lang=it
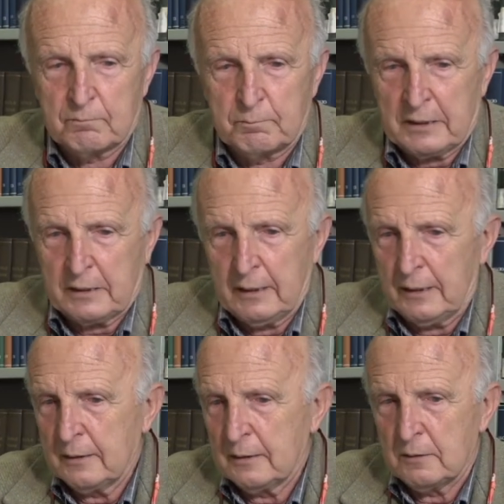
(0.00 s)

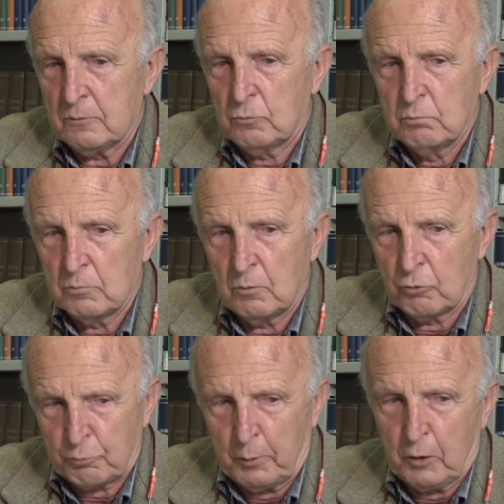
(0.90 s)
perché eh,
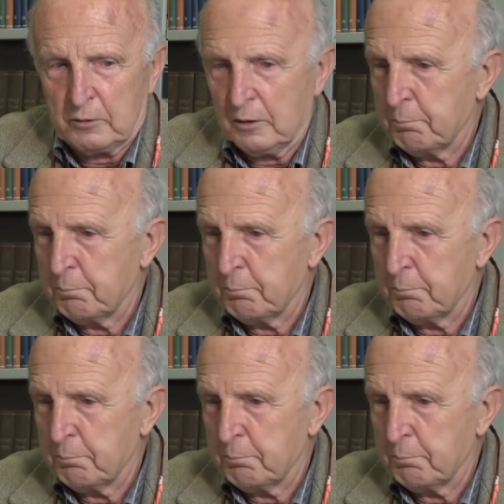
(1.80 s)
lo sport,